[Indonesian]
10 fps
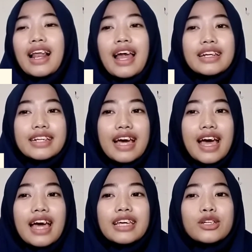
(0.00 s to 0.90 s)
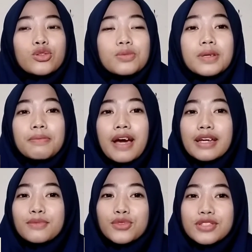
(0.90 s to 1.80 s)
Landa ikut
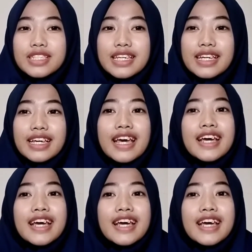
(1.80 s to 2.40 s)
bermain musik,